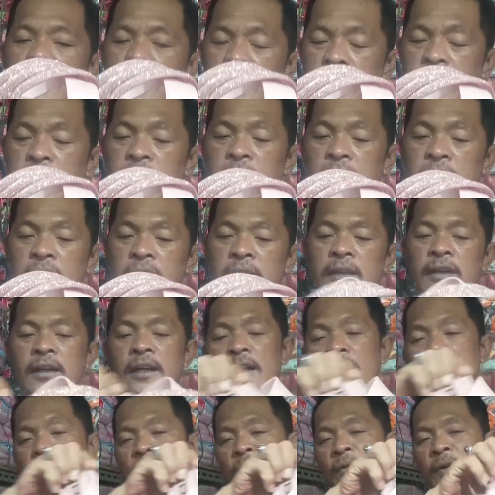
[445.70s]
keren kan
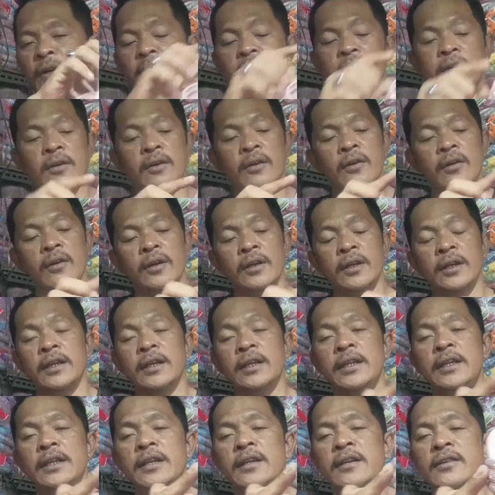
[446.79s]
dan
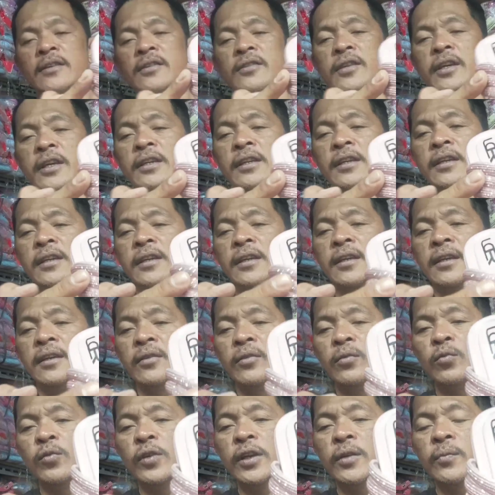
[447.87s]
ini desainnya nih
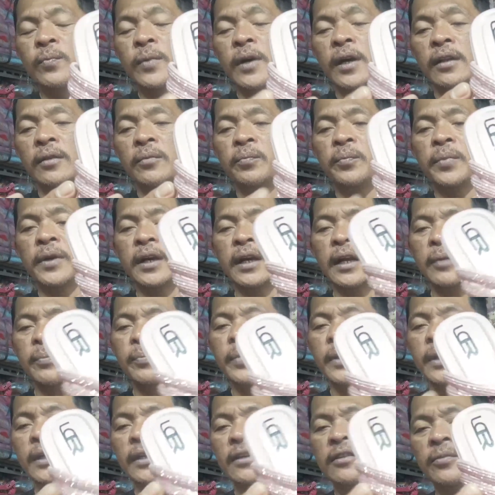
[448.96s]
unik banget
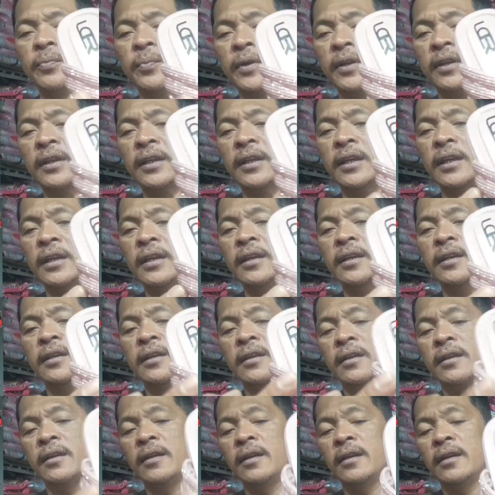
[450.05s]
perlak-perlik seperti ini
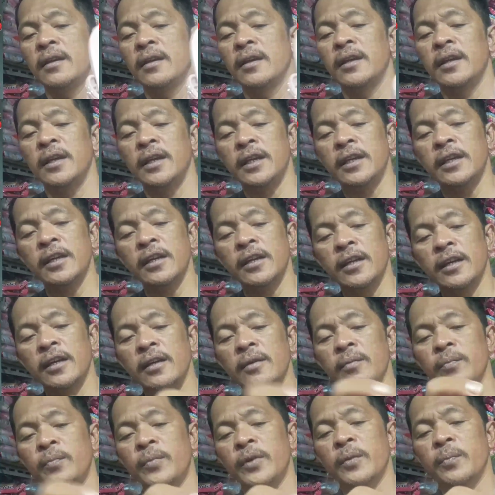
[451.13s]
ini ada
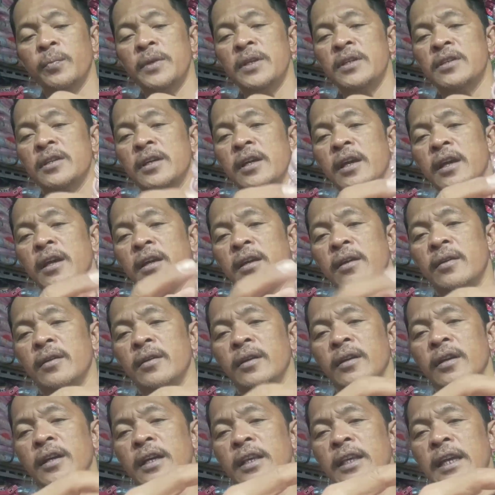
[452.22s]
berpisah ya
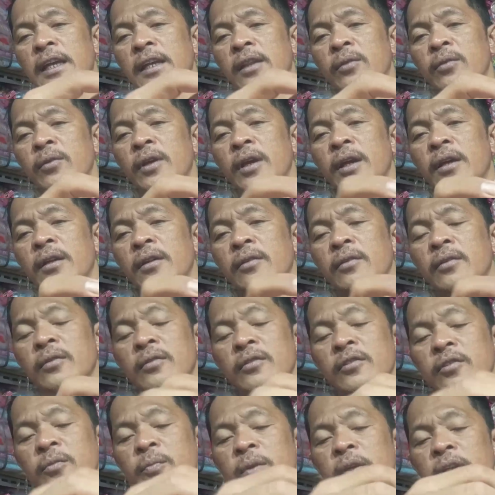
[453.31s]
nggak nyatu ya
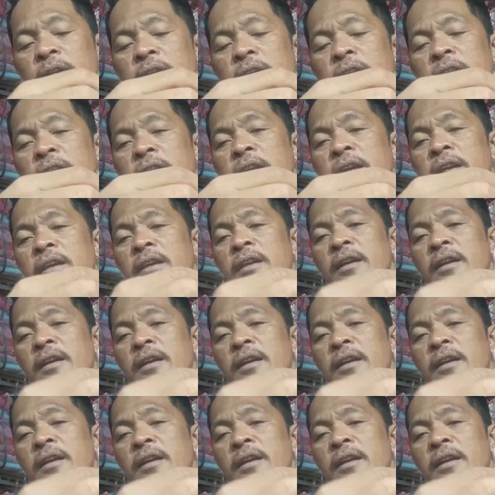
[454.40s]
seperti ini